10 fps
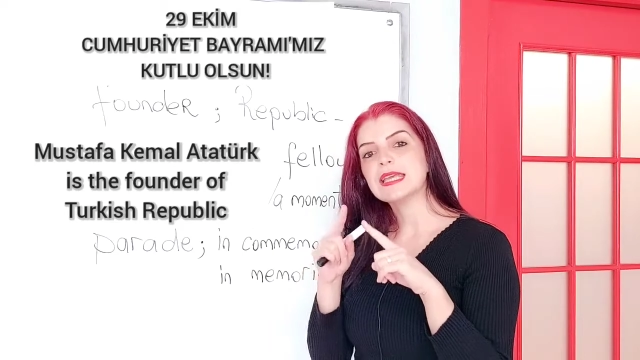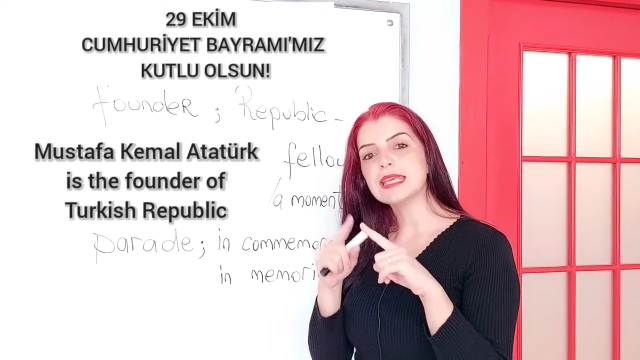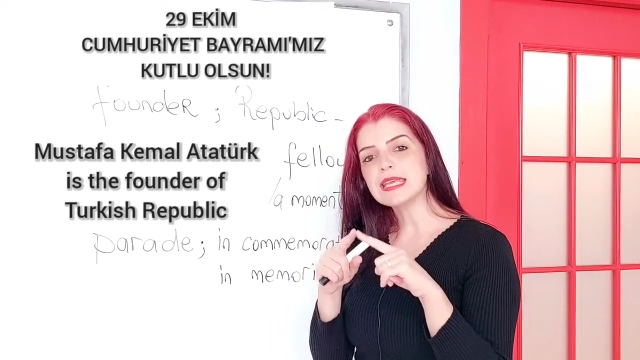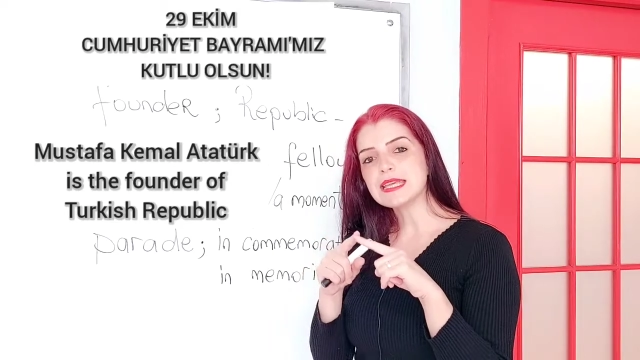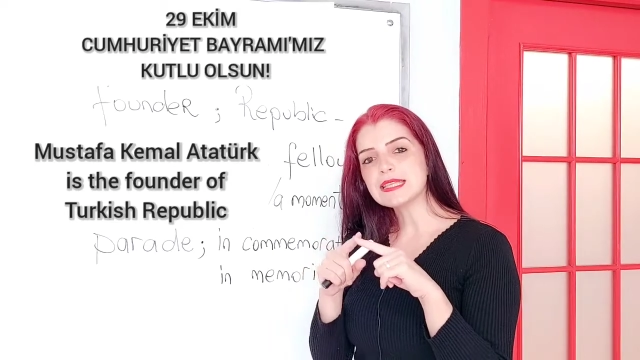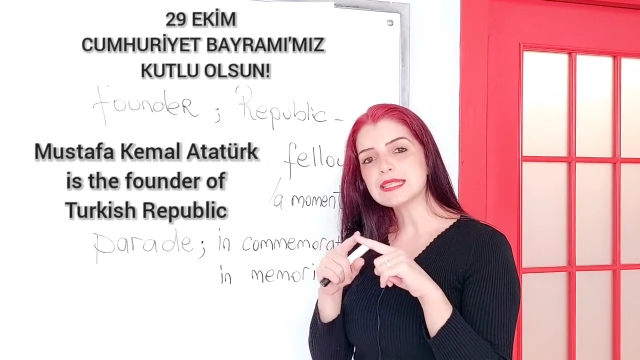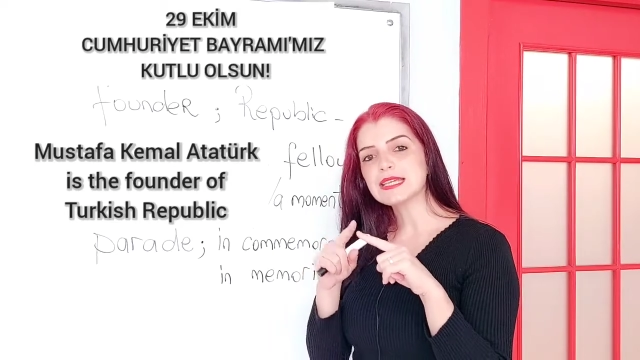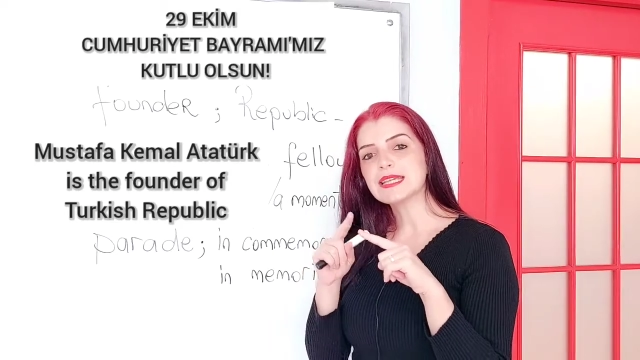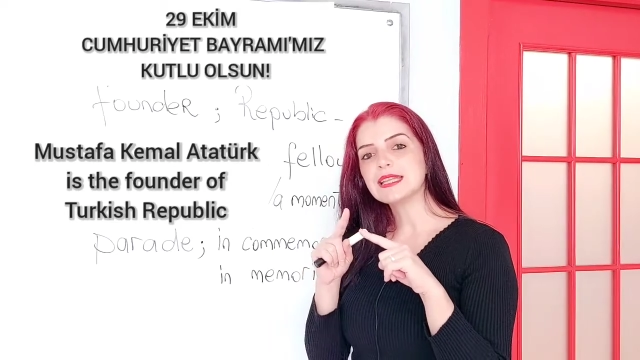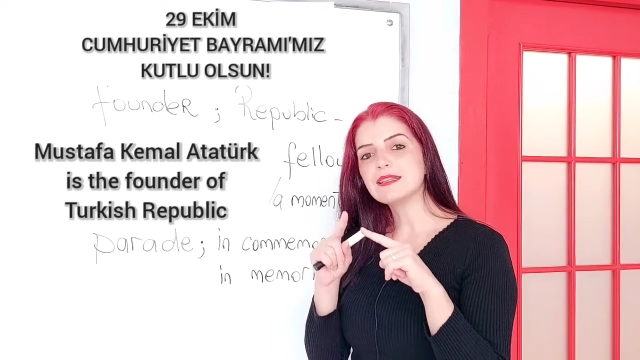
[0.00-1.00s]
is
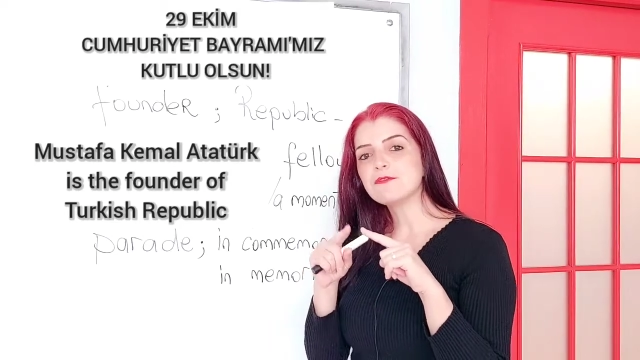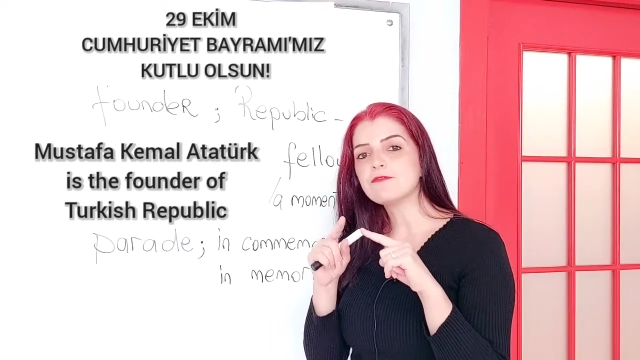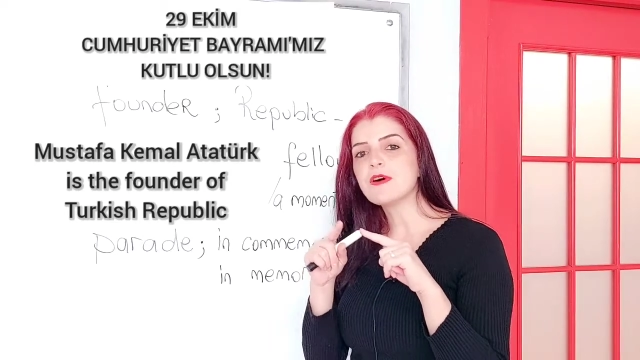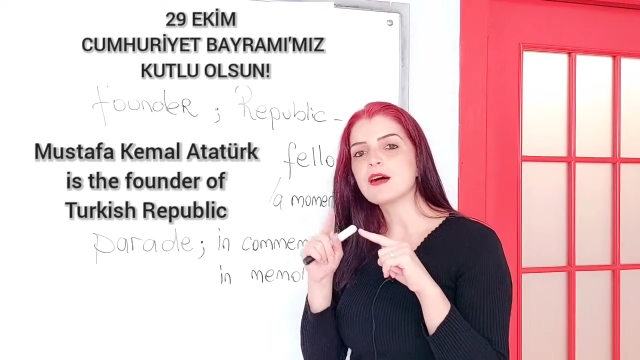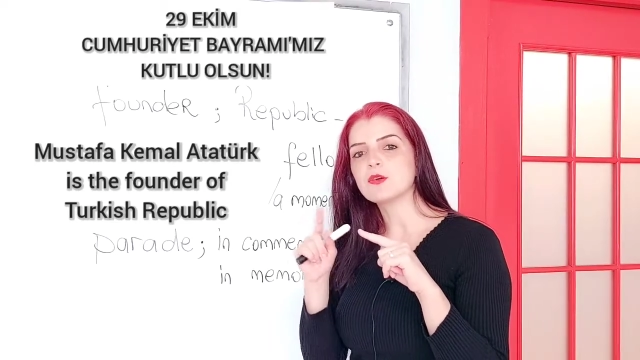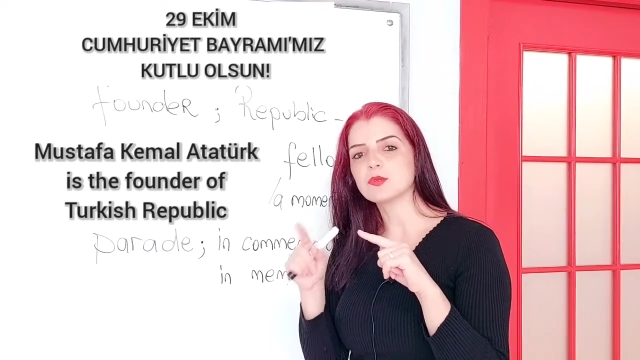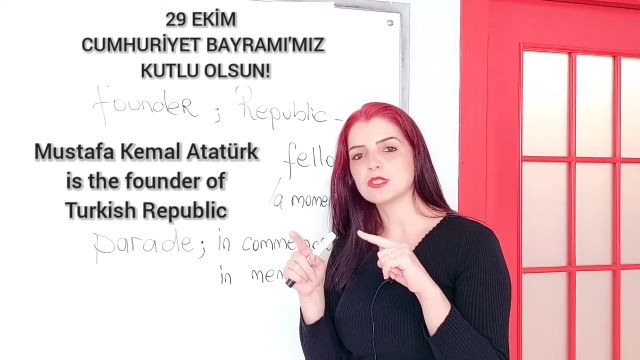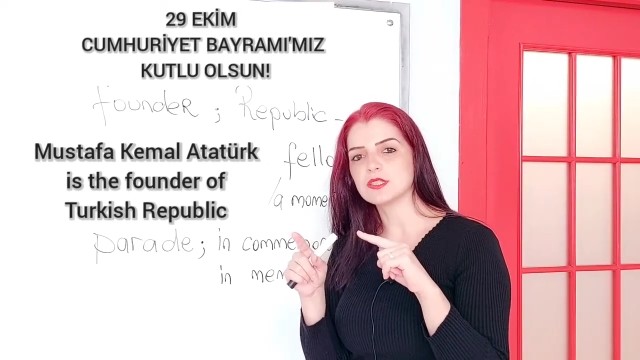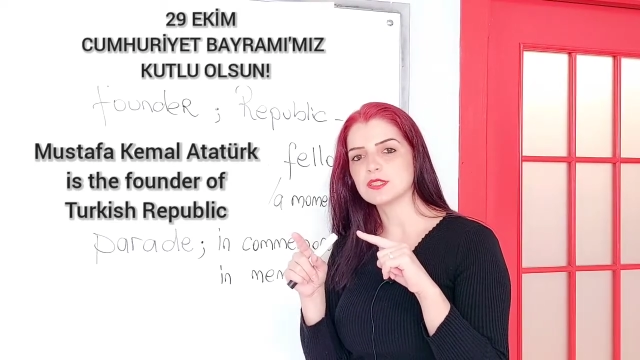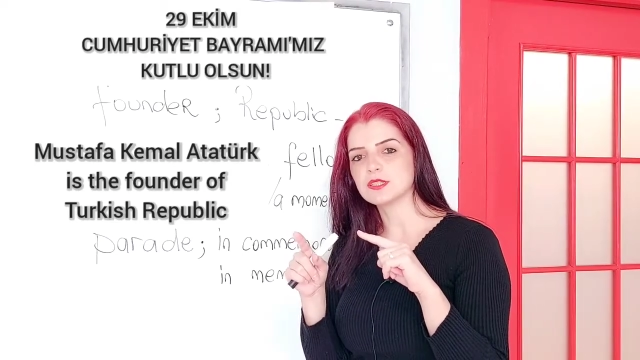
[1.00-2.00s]
the
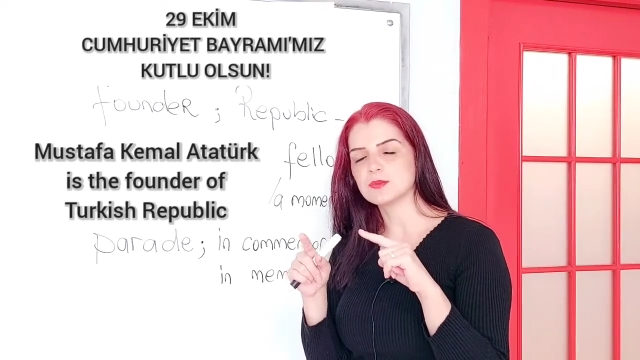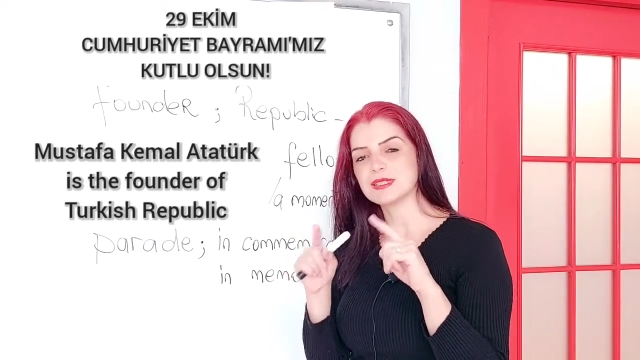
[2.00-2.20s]
founder,